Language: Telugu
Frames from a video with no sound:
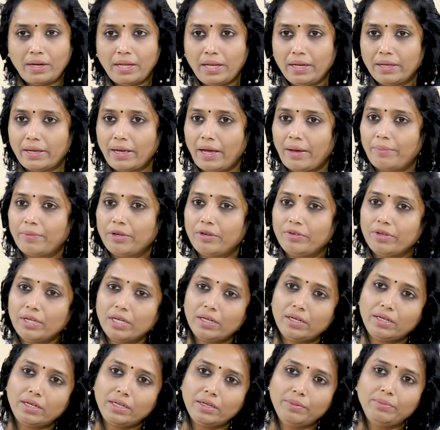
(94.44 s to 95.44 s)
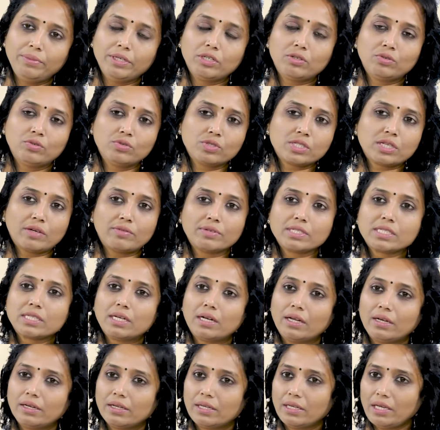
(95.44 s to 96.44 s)
నెలకి యాభై వేలు అంటే మీకు
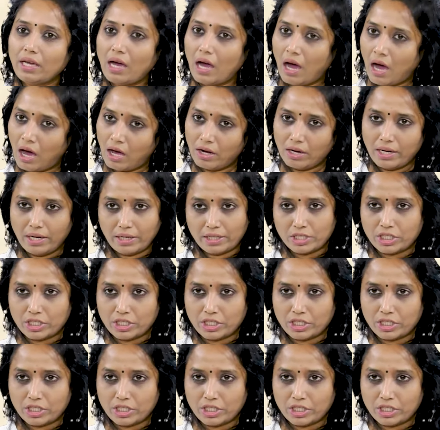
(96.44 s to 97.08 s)
సంవత్సరానికి ఆరు